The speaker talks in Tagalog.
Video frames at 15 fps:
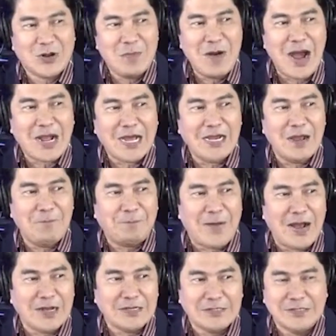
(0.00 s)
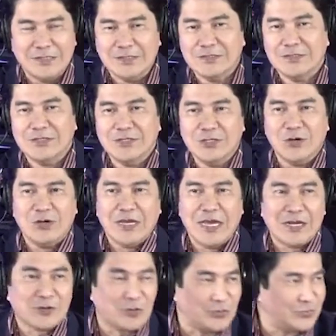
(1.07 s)
Kumakalampag yung
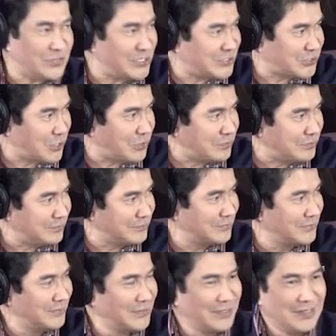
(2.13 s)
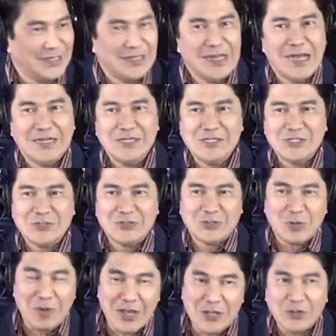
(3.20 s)
air condition.
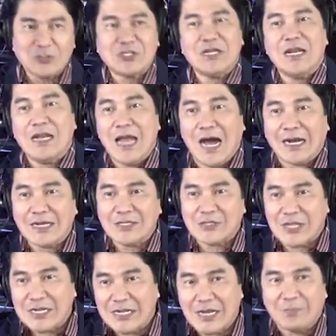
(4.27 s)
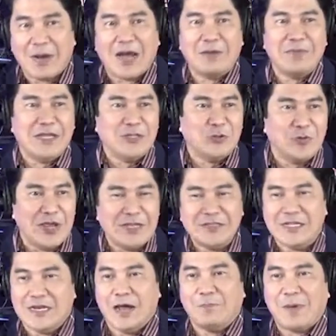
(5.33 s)
Tumayo sila lahat. Tinuyan, baka may
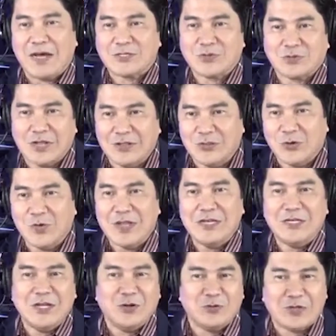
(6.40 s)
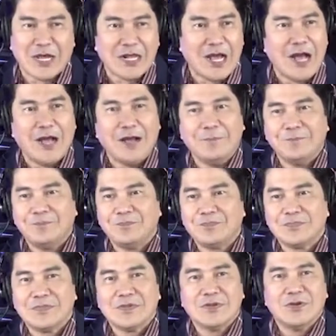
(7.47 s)
duwende. Napasok ng duwende o daga.
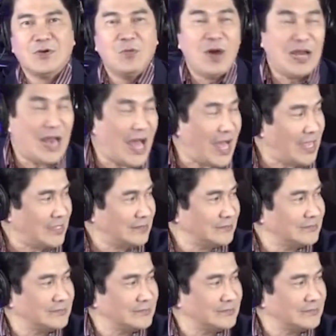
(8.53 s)
Wala.